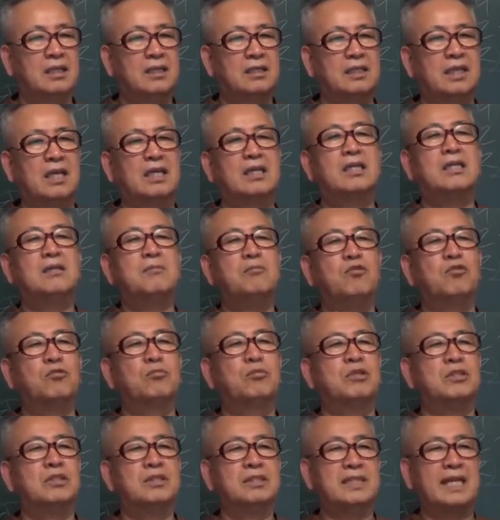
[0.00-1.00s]
자기
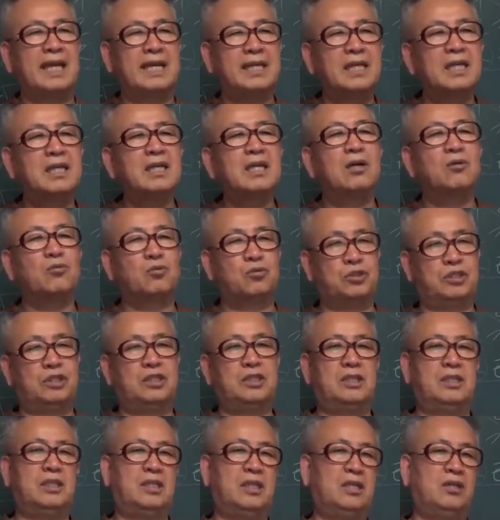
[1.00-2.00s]
몸은 자기가 고쳐야
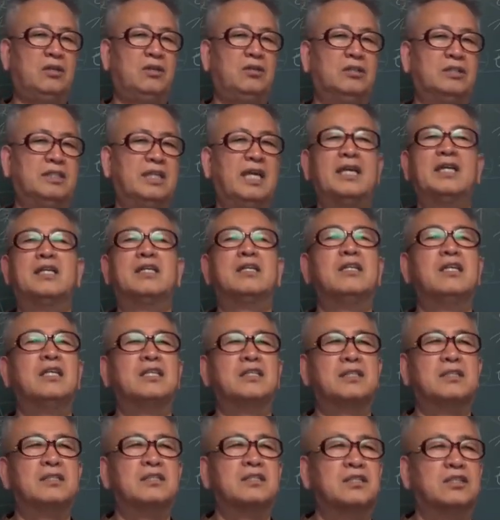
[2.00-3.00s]
돼요.
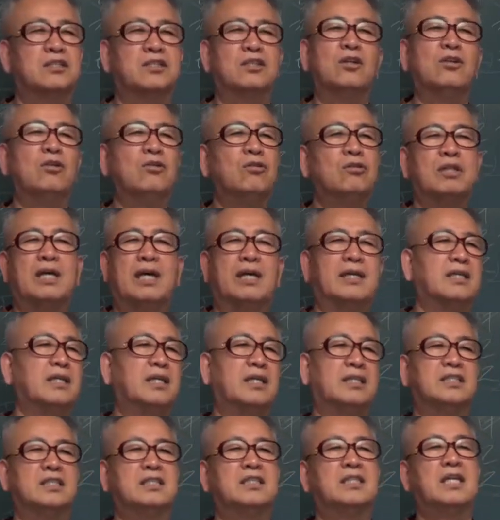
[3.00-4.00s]
자연에서 저절로 낫게
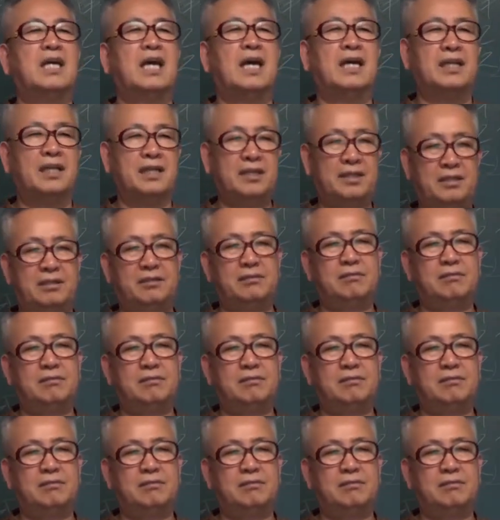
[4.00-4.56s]
하지 않아요.